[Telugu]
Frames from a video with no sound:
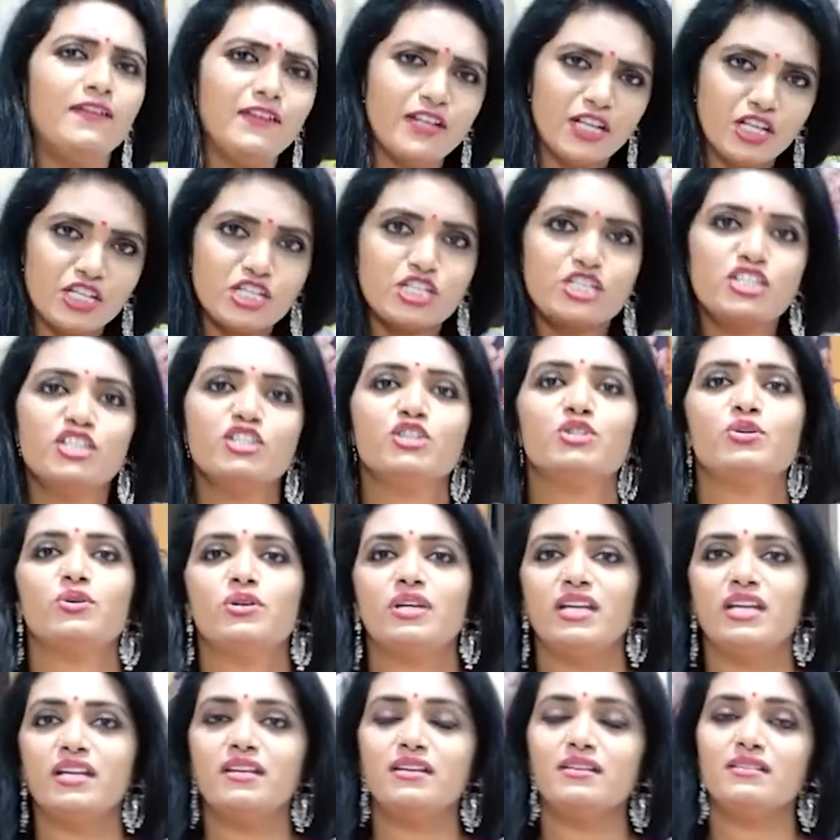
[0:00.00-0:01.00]
ఆవిడకి ఇష్టంతో
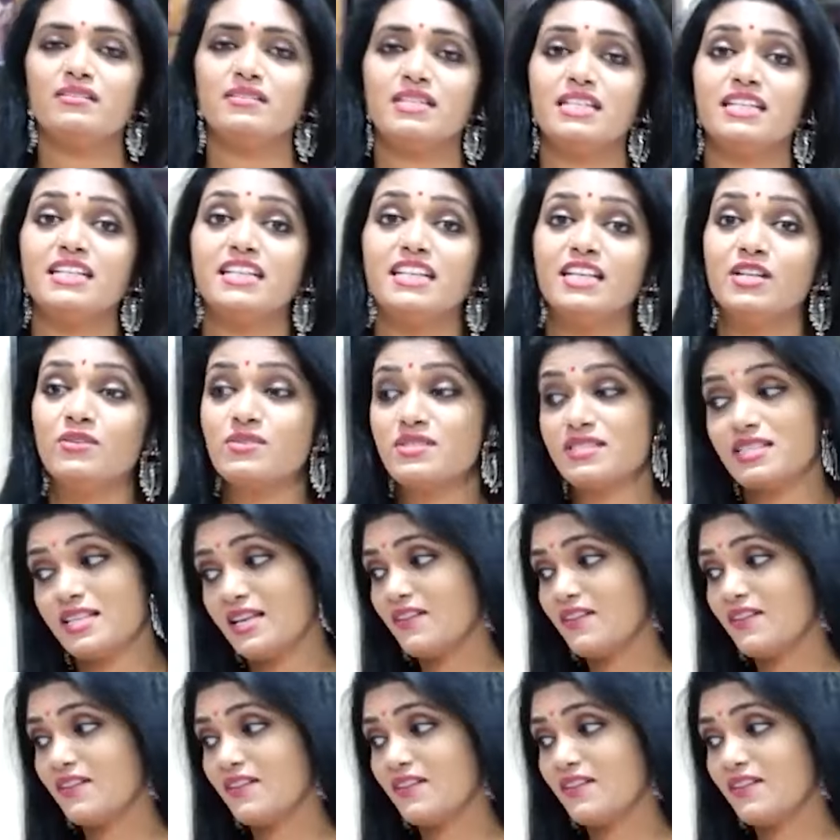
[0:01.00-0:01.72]
టీటీడీలో